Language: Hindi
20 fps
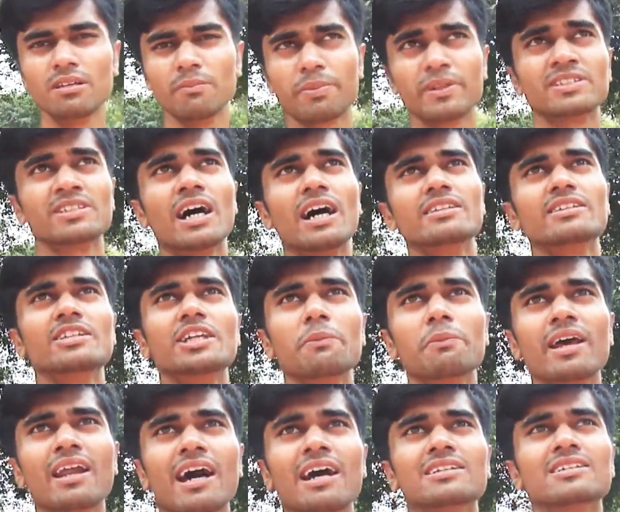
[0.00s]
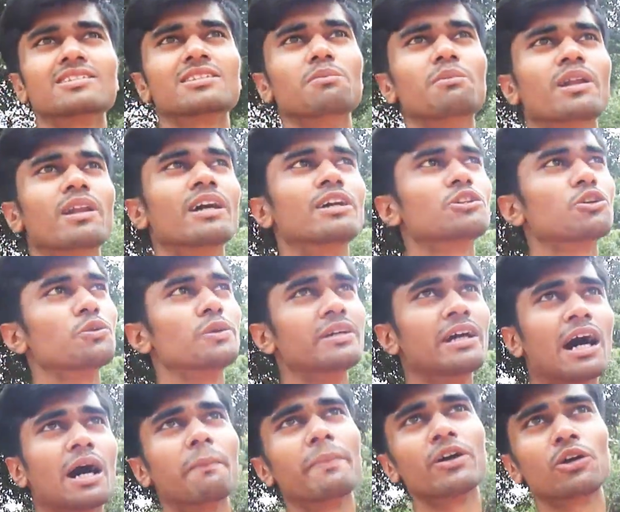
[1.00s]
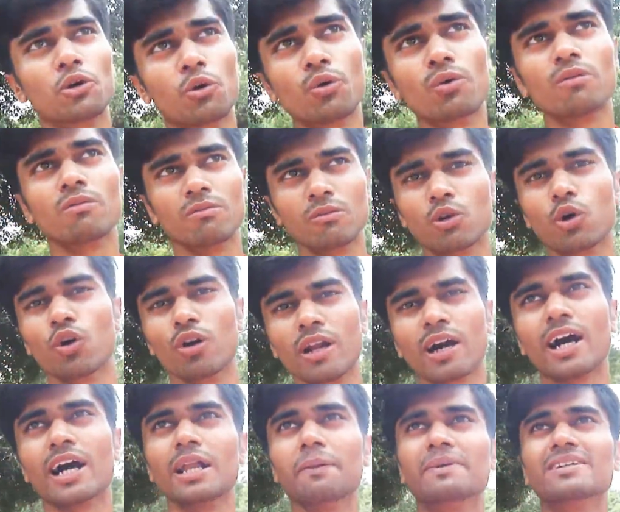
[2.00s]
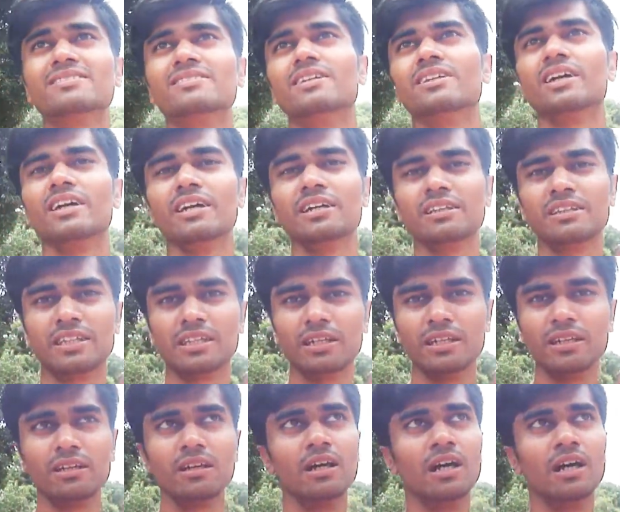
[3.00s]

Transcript: प्रजा आती थी अपने राजा से मिलने तो यहाँ पर ढोल नगाड़े बजते थे कि,